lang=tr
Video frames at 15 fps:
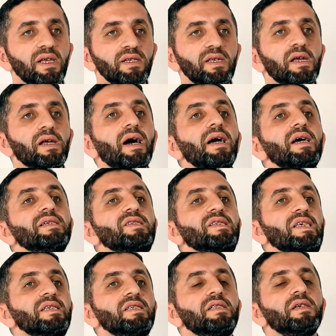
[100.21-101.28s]
TSK'ya
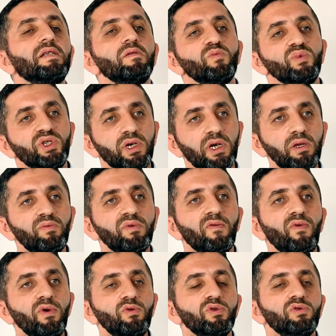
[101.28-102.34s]
sızdırılmış kripto
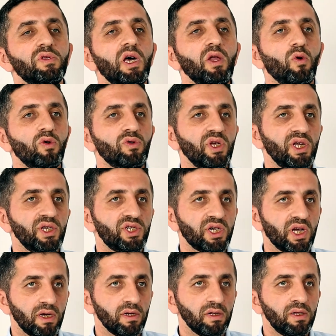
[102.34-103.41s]
FETÖ'cüler ortaya
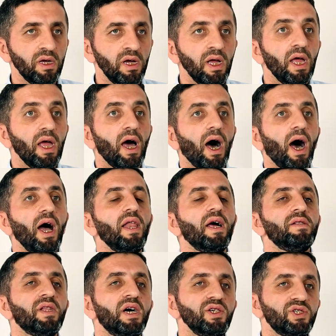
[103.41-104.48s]
çıkarıldı.
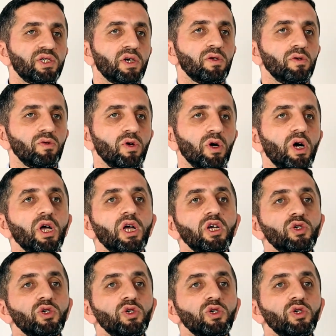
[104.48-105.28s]
Halen daha çıkarılıyor.